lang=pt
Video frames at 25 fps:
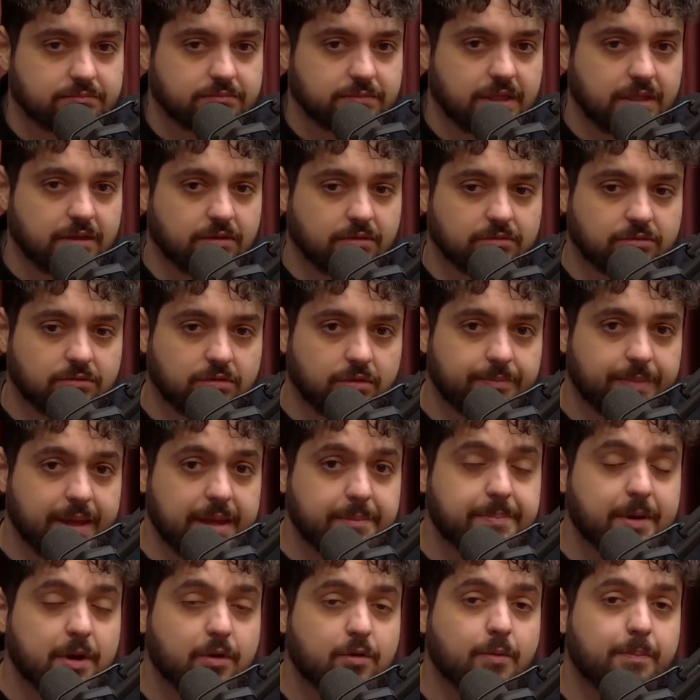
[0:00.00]
Eu tô
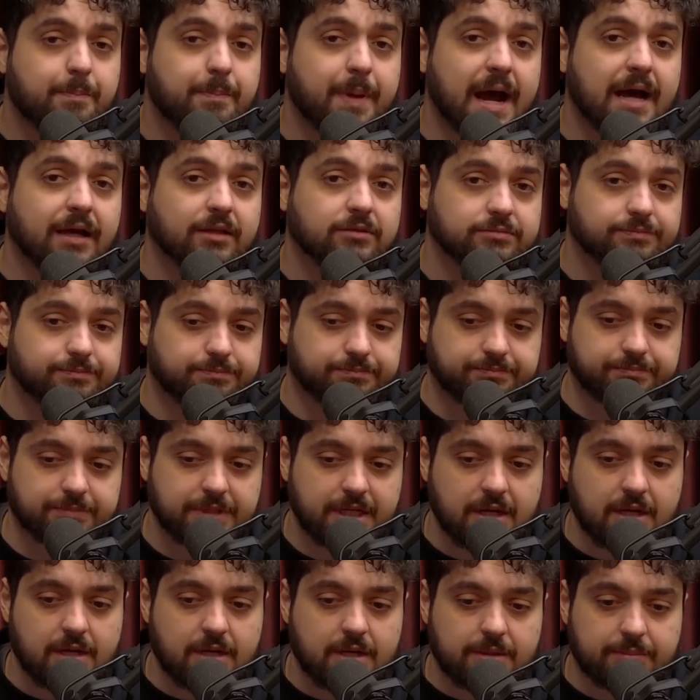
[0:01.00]
bem preocupado,
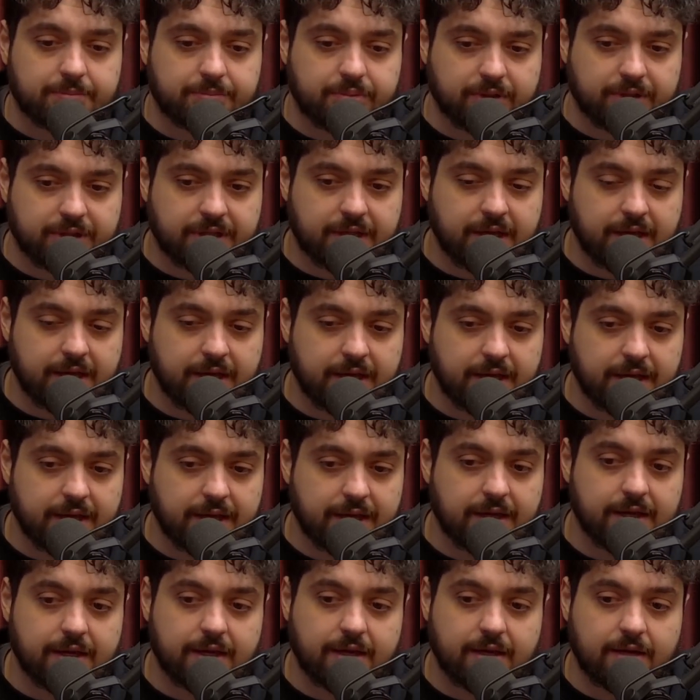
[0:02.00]

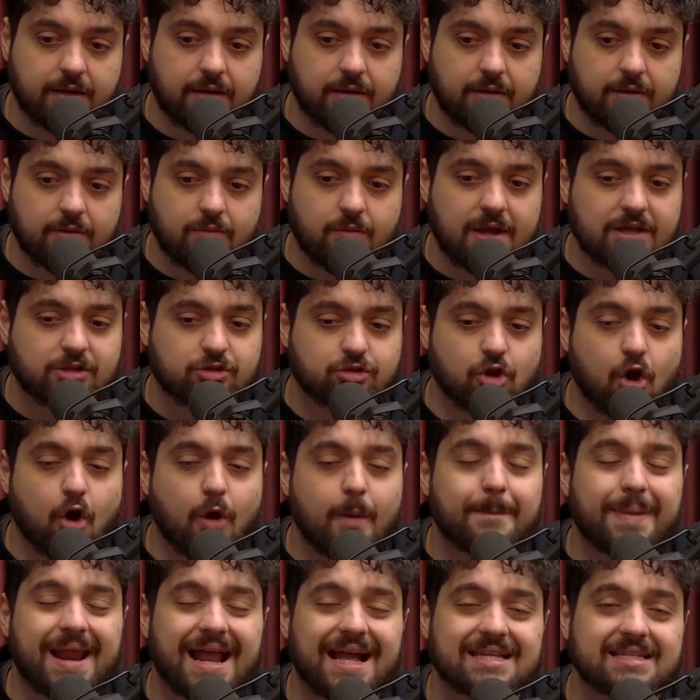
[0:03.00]
porque não é só
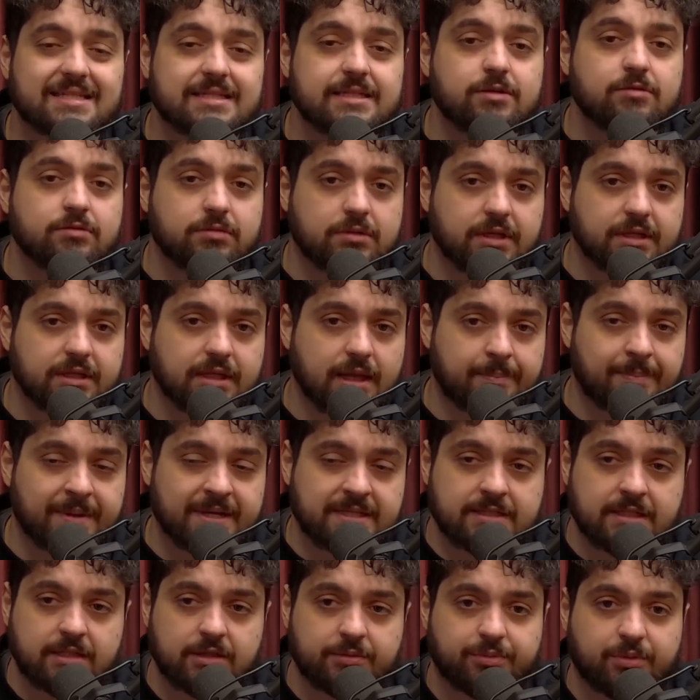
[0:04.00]
o Brasil que tá
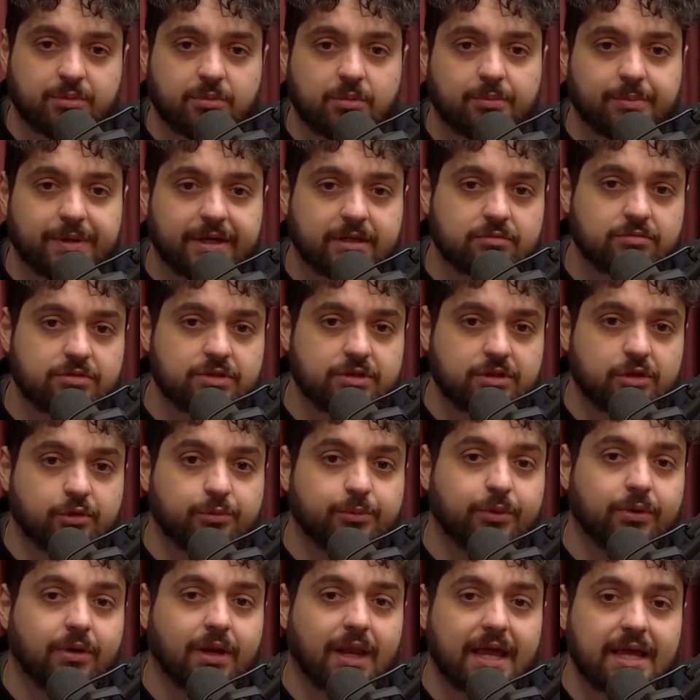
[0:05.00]
passando por um momento de
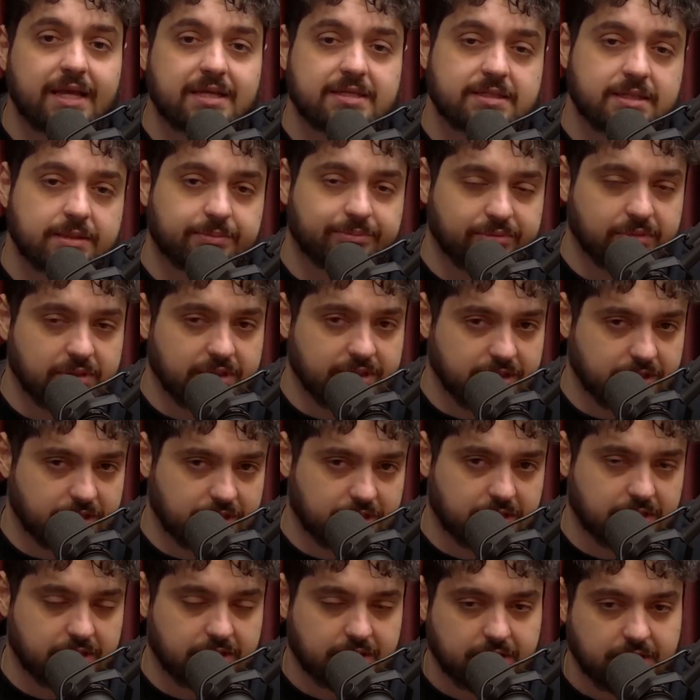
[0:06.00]
turbulência
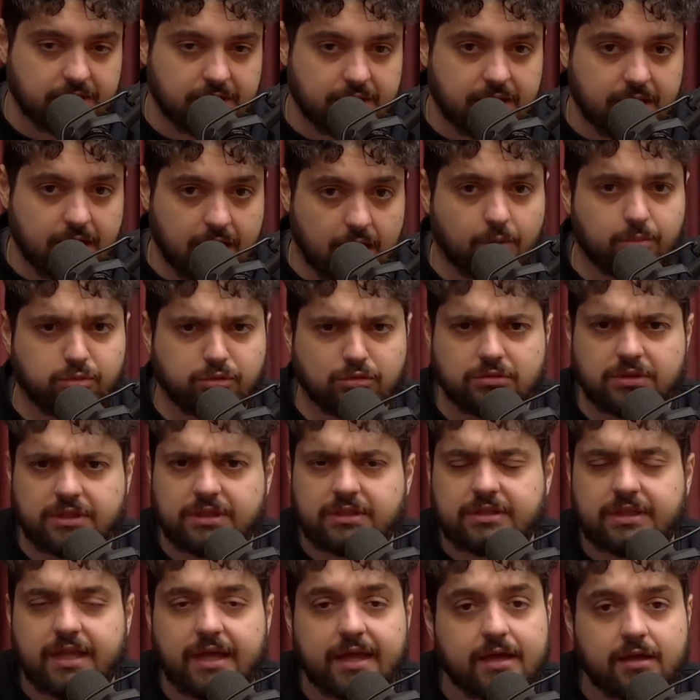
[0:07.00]
política. É o mundo
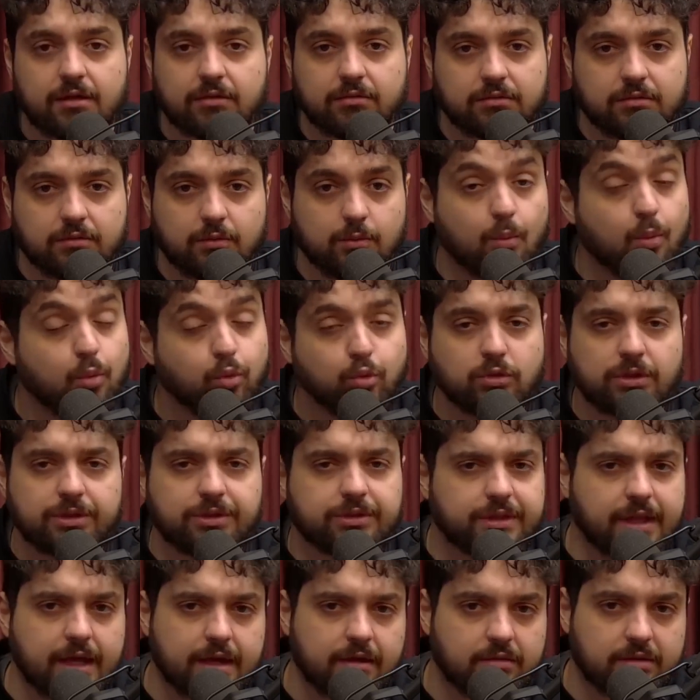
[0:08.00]
inteiro. O mundo
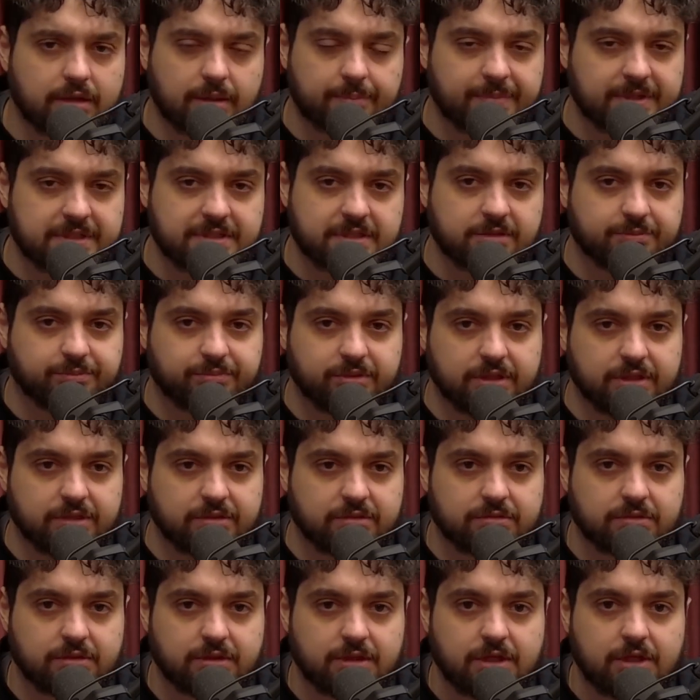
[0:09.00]
inteiro tá passando por
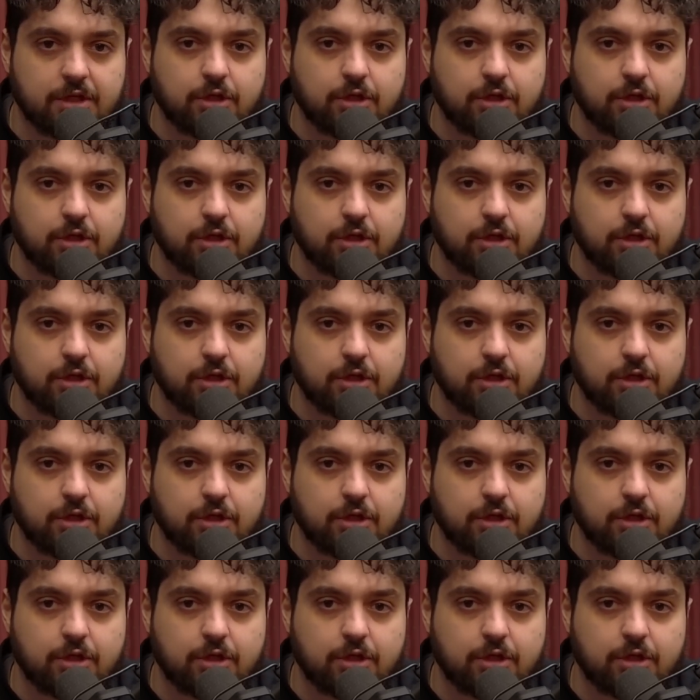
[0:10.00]
isso.